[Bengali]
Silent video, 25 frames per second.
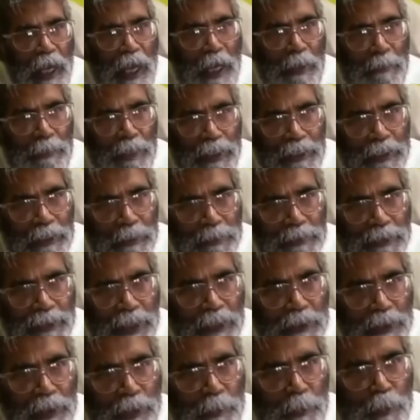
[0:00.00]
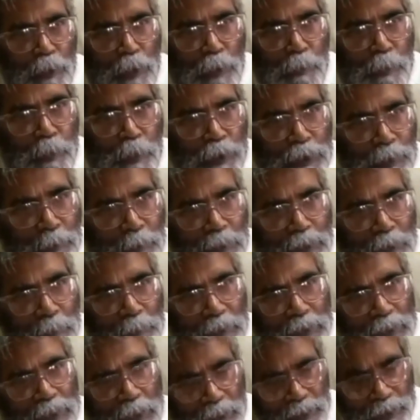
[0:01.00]
আমরা কি শান্তিপূর্ণ প্রতিবাদ
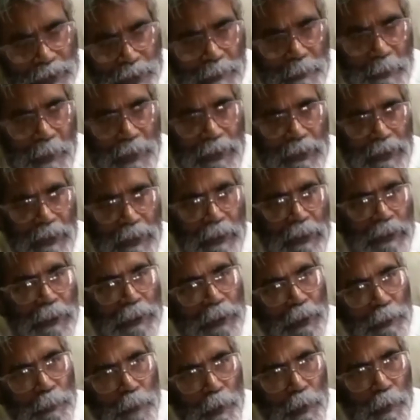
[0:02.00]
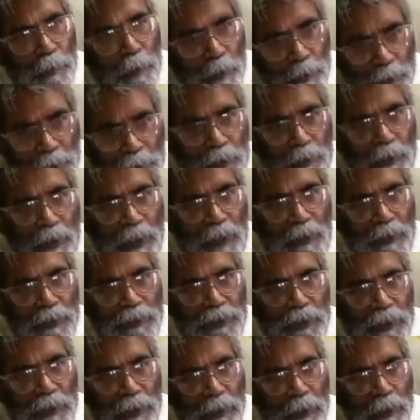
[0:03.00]
আমরা জানতেই পারি ইতিপূর্বে অনেক করা
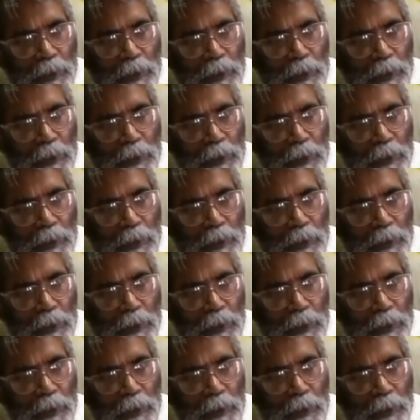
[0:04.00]
হয়েছে